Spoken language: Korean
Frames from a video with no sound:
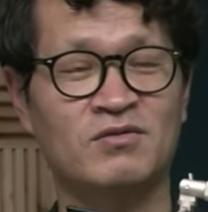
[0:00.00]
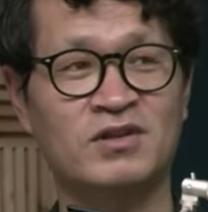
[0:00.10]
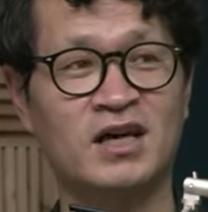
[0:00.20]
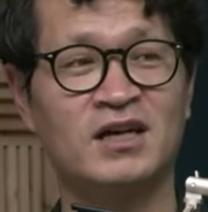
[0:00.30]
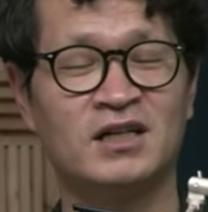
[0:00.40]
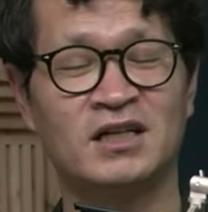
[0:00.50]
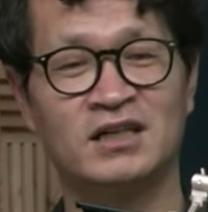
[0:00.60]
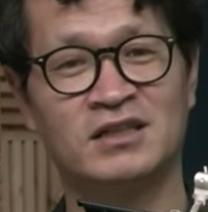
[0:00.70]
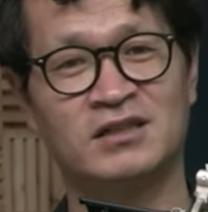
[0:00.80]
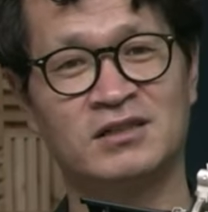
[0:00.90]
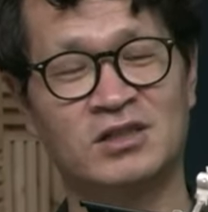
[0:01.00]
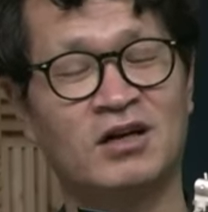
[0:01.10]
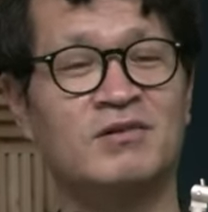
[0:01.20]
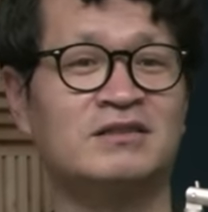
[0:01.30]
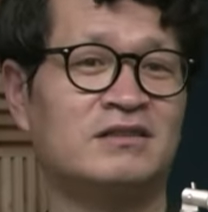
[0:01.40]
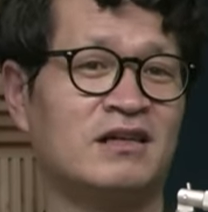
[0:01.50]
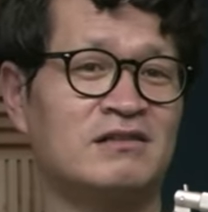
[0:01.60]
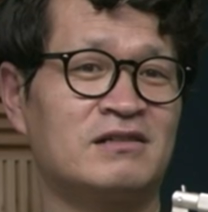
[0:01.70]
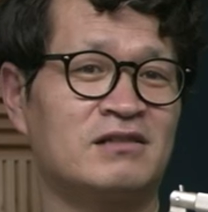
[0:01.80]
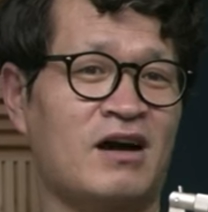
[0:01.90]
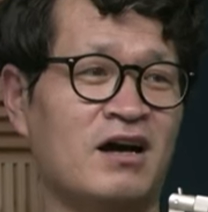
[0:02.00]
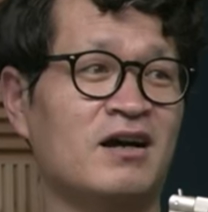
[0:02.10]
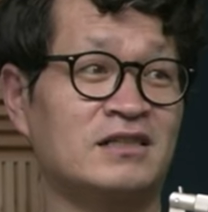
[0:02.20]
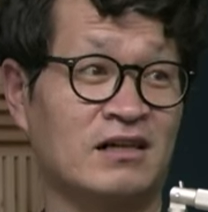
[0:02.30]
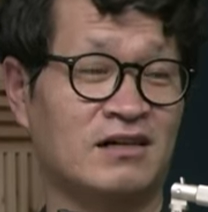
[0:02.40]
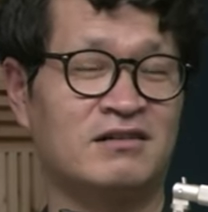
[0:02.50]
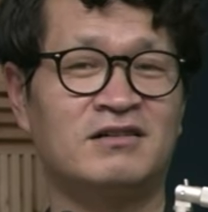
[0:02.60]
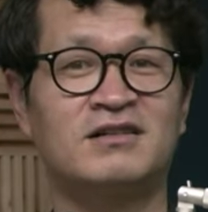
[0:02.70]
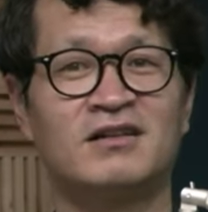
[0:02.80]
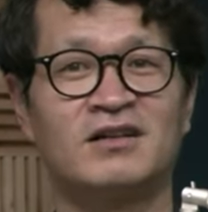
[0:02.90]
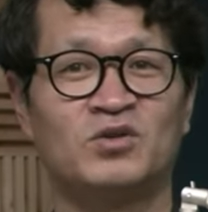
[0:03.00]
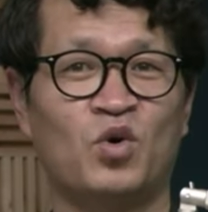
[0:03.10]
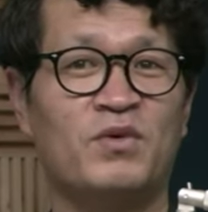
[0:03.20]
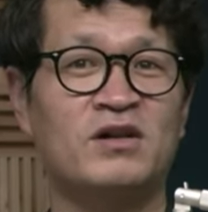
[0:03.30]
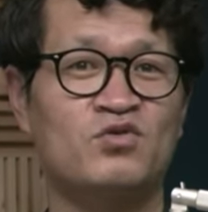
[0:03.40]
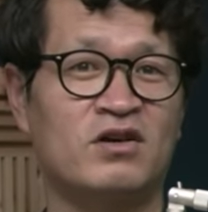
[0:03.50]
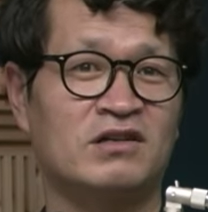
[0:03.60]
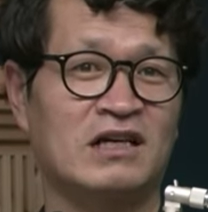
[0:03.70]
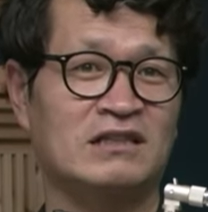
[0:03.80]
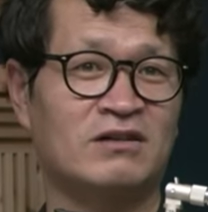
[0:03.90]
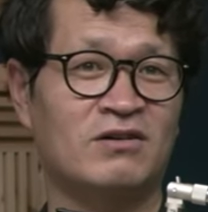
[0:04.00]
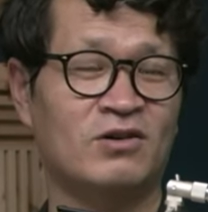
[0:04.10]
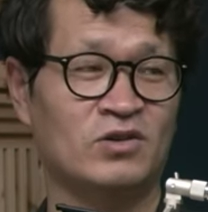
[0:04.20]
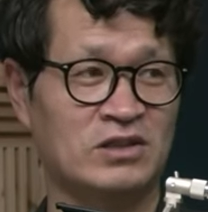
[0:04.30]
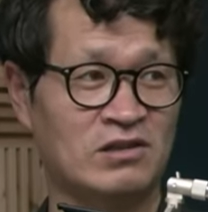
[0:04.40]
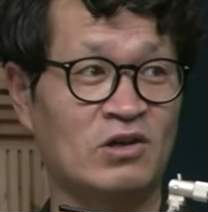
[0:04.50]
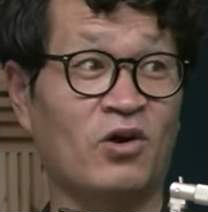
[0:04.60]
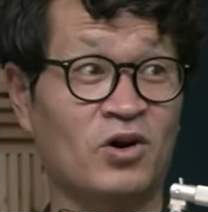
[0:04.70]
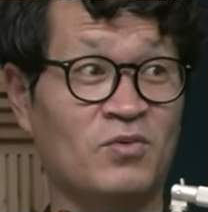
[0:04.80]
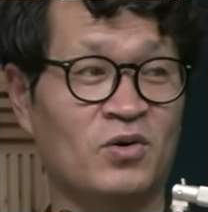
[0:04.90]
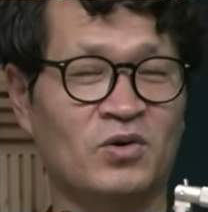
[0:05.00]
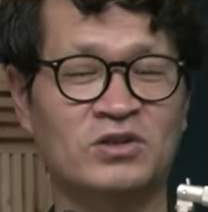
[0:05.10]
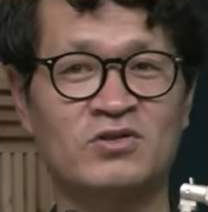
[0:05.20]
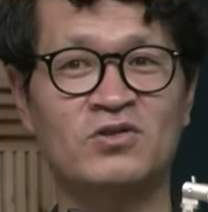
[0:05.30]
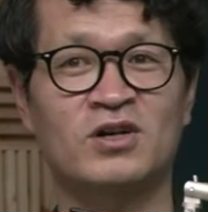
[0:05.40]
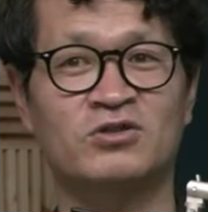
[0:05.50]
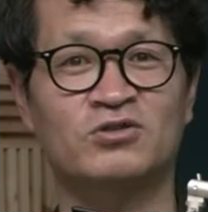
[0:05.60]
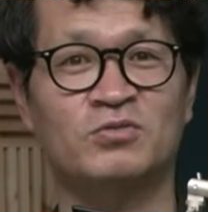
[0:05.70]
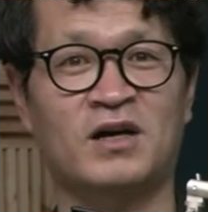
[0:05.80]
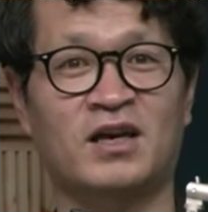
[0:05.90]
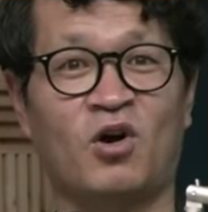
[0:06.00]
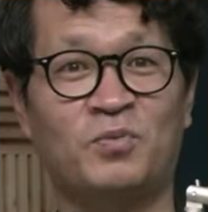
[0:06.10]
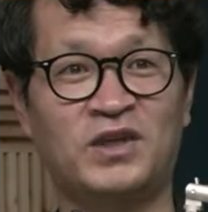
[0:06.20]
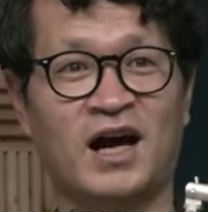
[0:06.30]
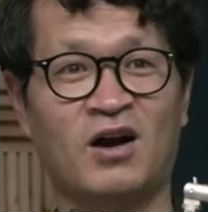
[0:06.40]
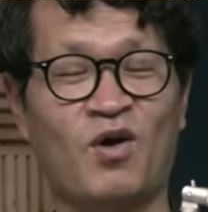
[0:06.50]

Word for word: 때문에 네. 제가 봤을 때는 지금 한강 작가를 노벨위원회에서 어쨌든 여러모로 선정할 수밖에 없다.